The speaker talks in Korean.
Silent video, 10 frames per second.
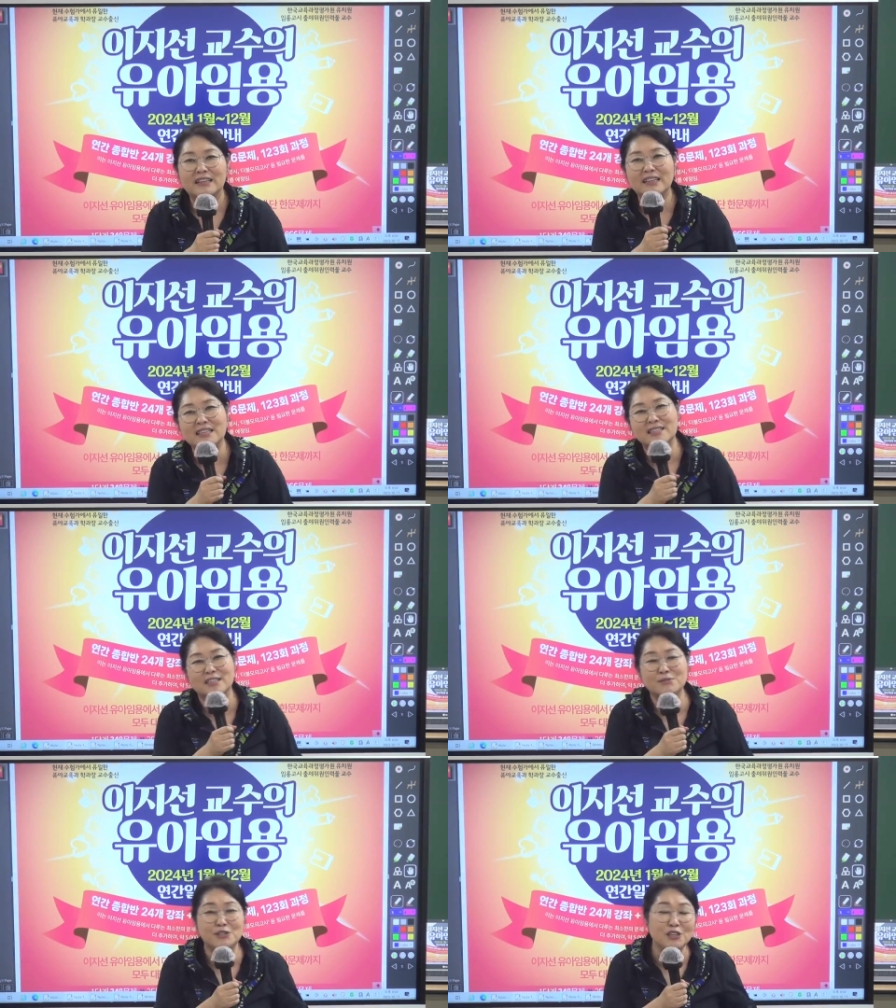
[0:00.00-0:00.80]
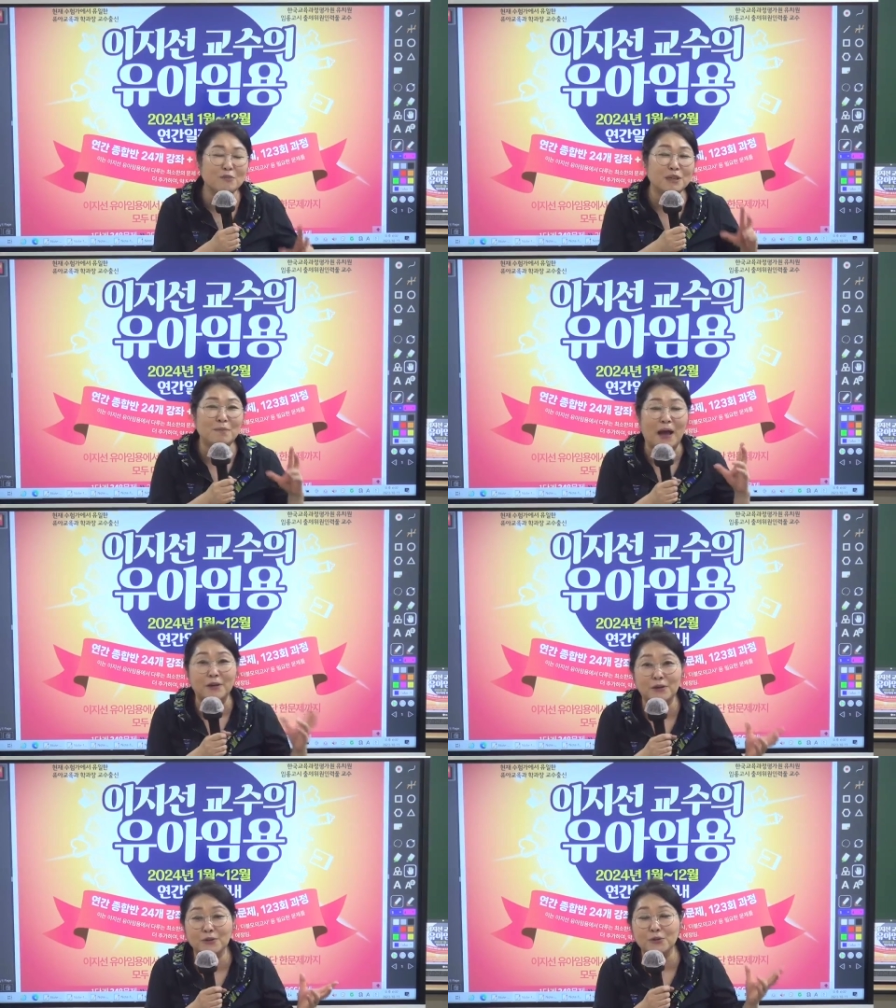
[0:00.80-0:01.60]
근데 지금 시험이
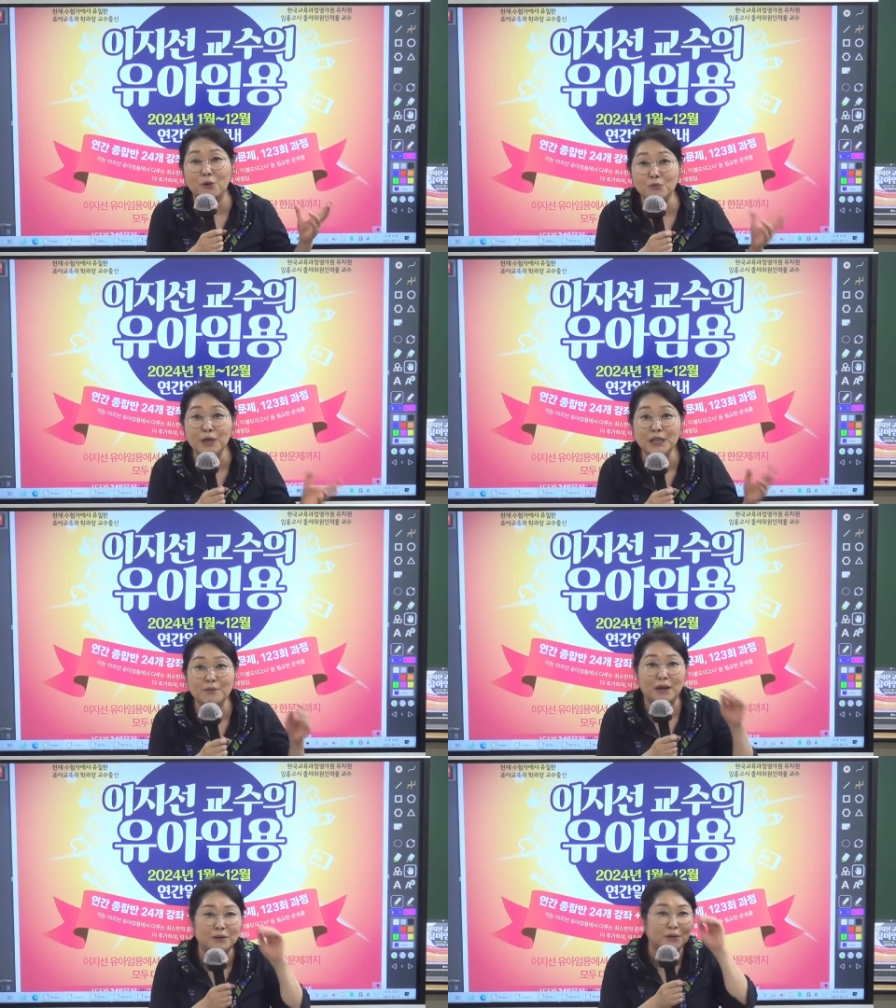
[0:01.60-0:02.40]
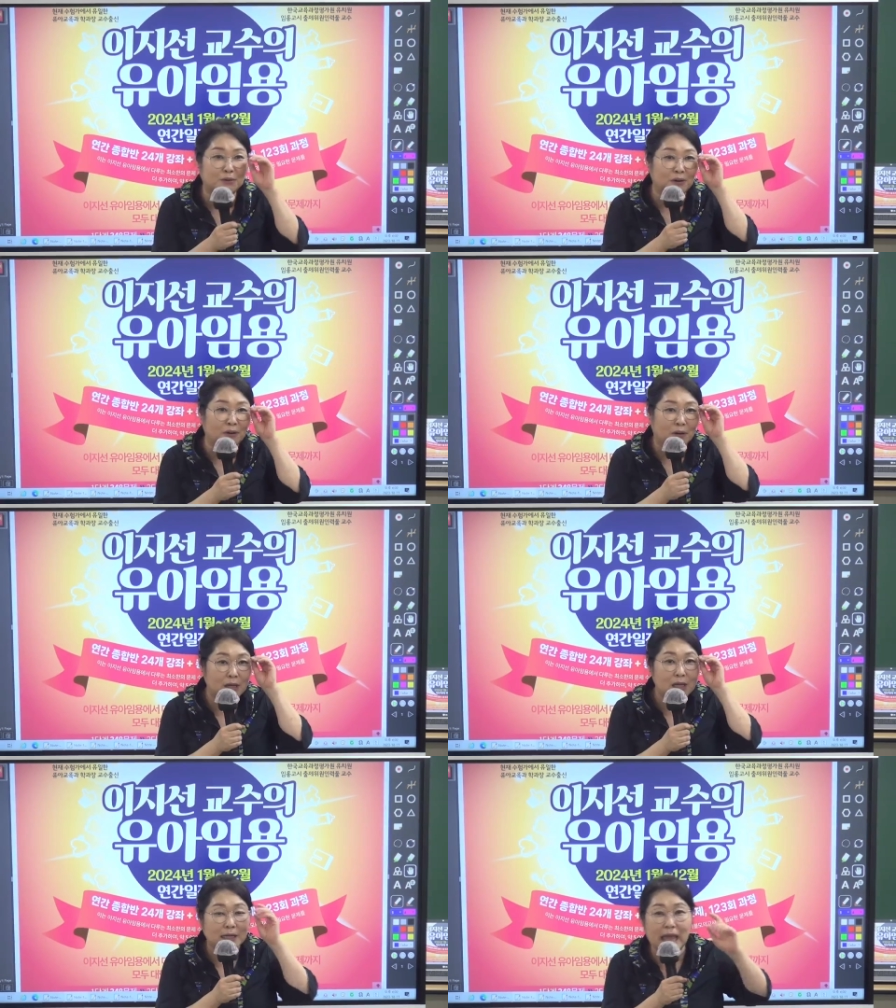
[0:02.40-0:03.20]
바뀌어도 너무 많이 바뀌었고
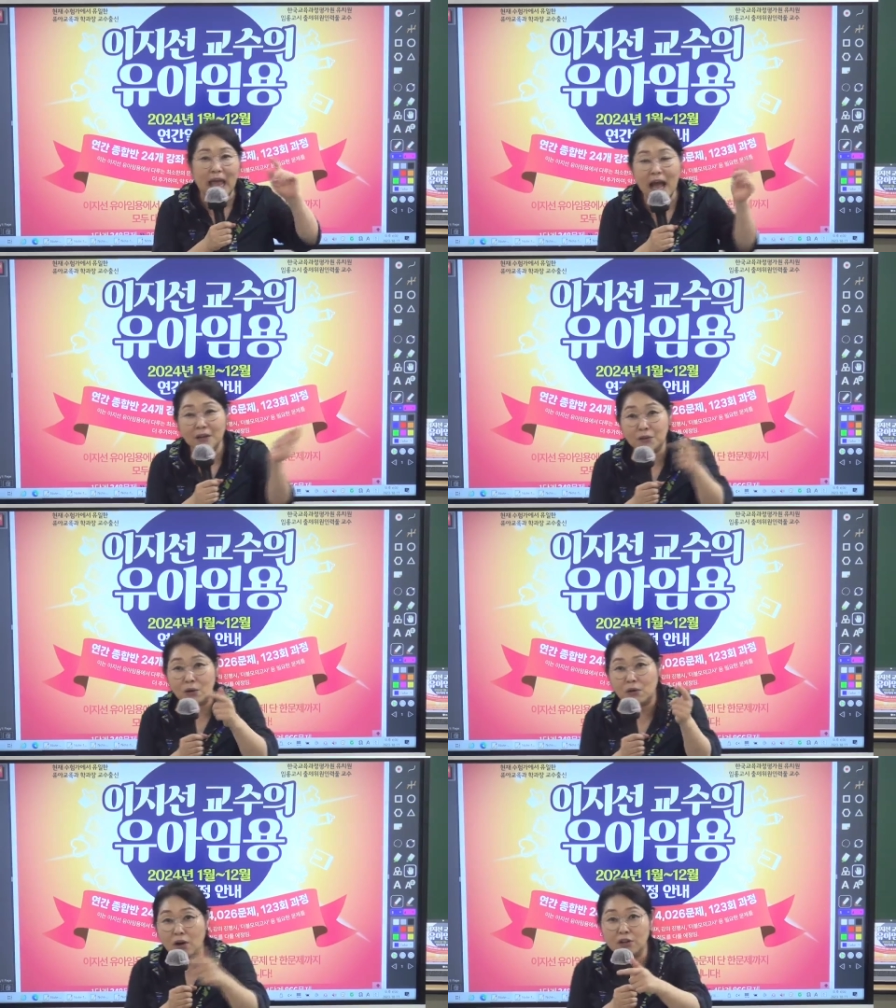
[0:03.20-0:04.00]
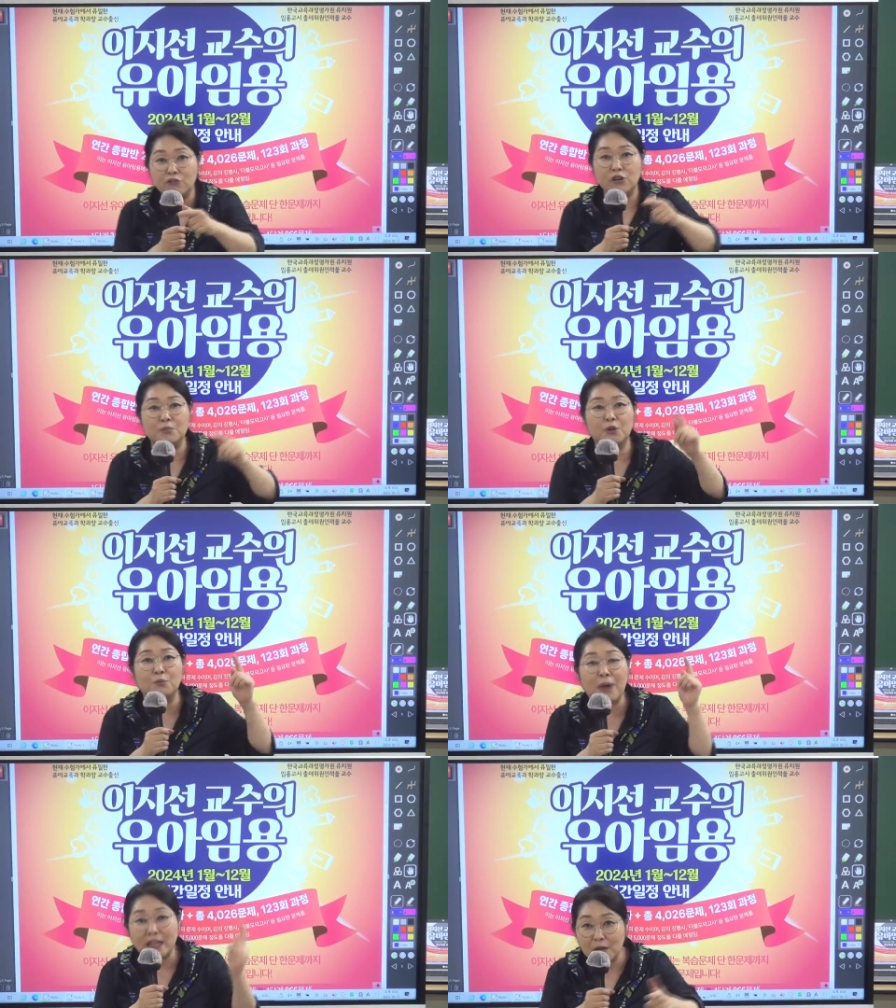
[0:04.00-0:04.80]
대학교
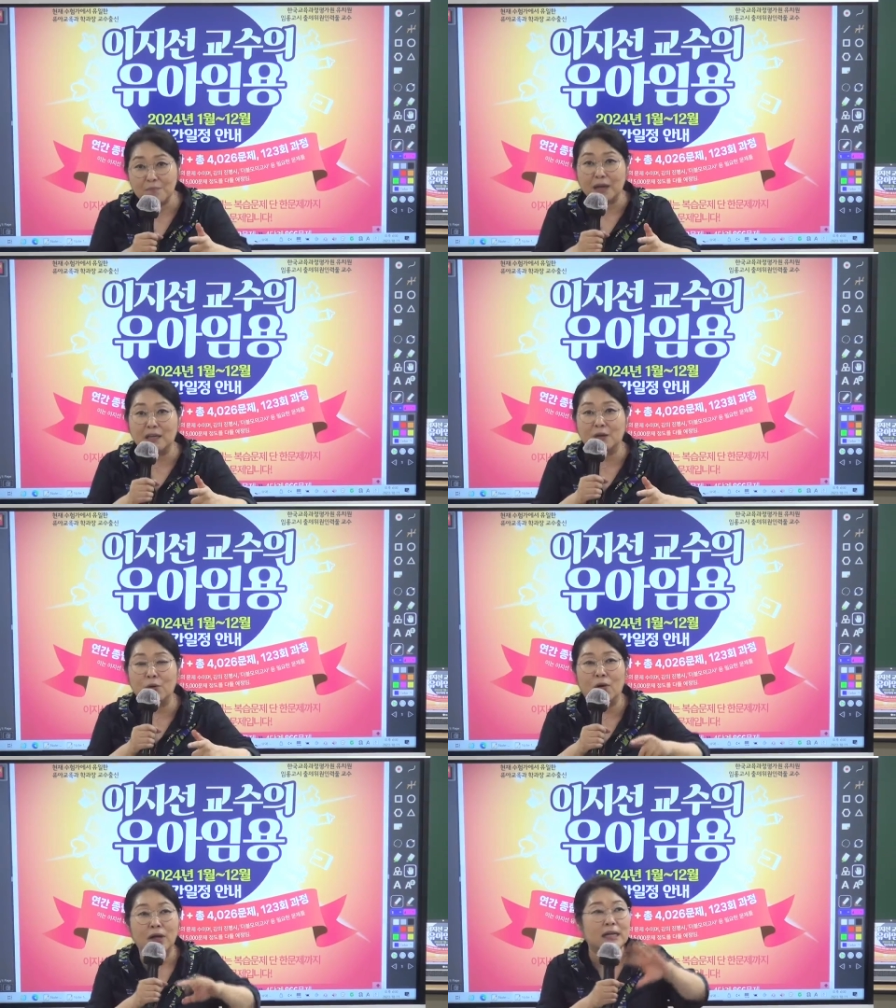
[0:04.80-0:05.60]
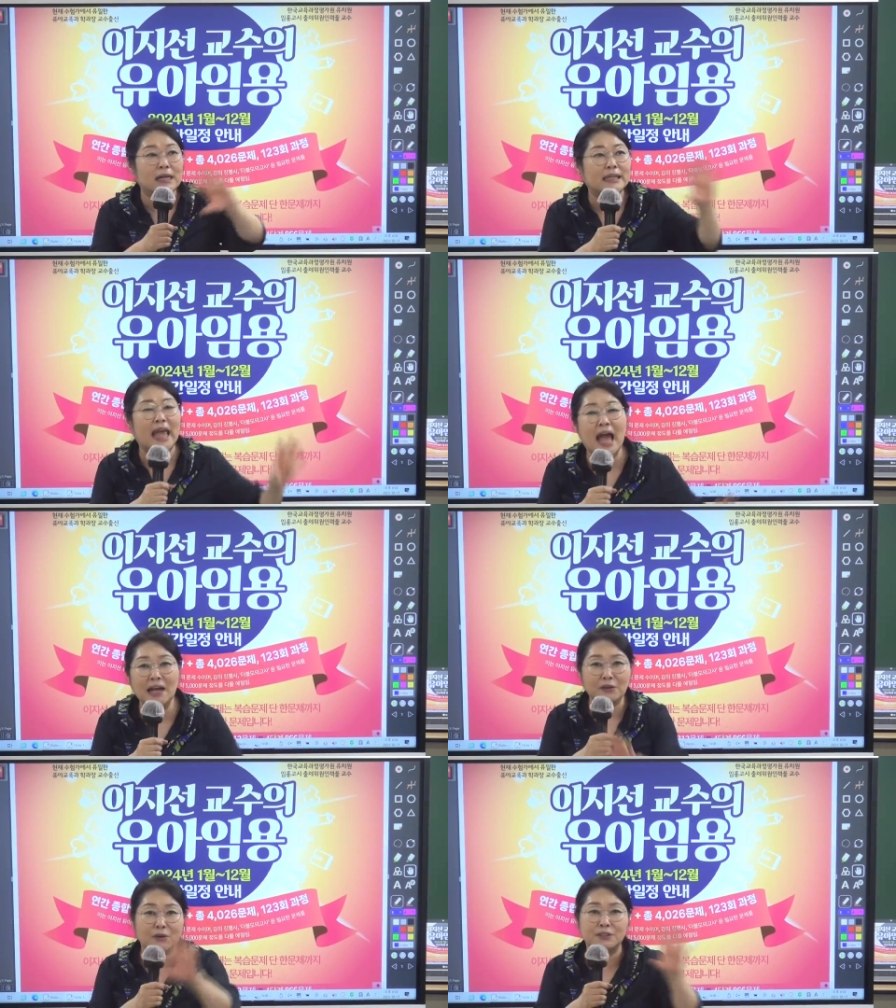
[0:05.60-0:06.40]
커리큘럼도 매년 바뀌고
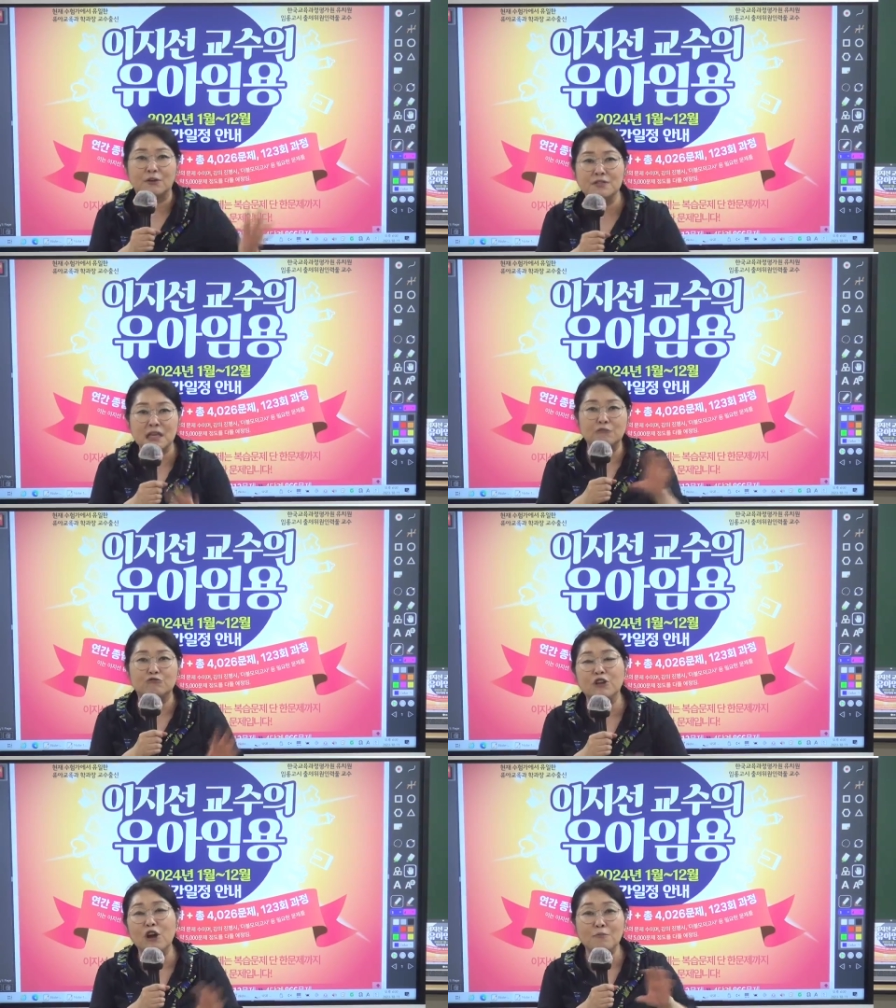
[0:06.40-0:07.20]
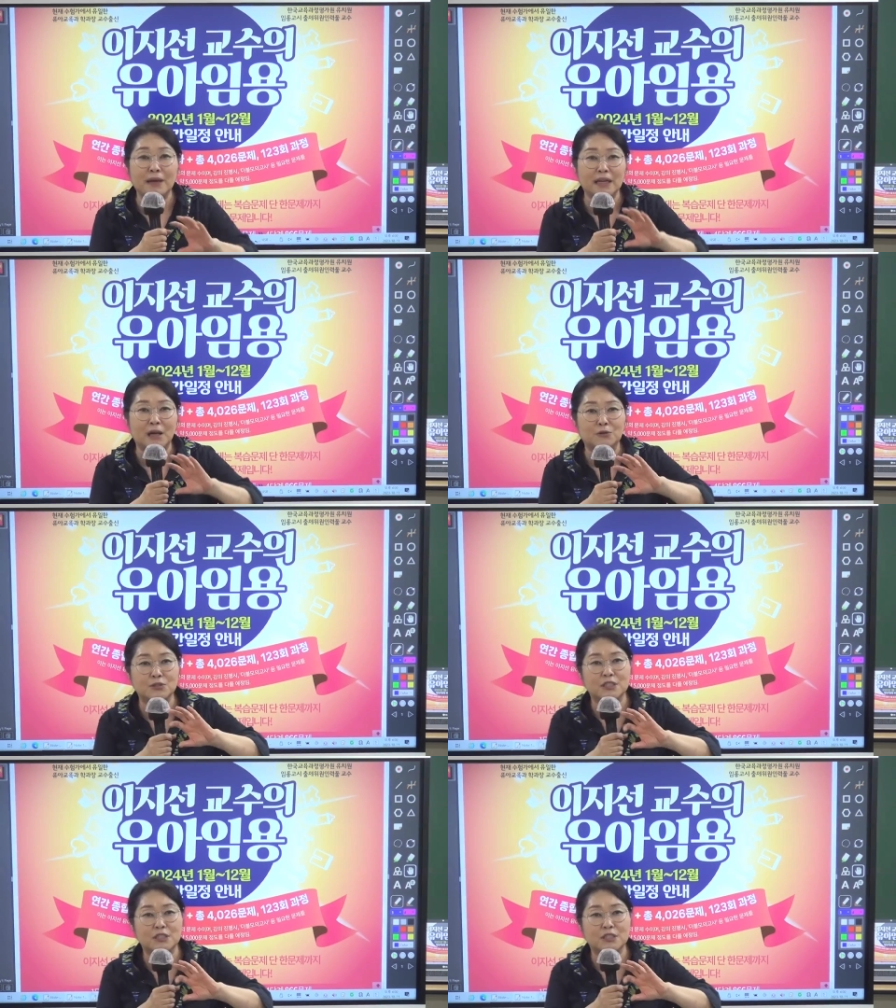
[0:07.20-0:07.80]
대학교 전체 운영 방향도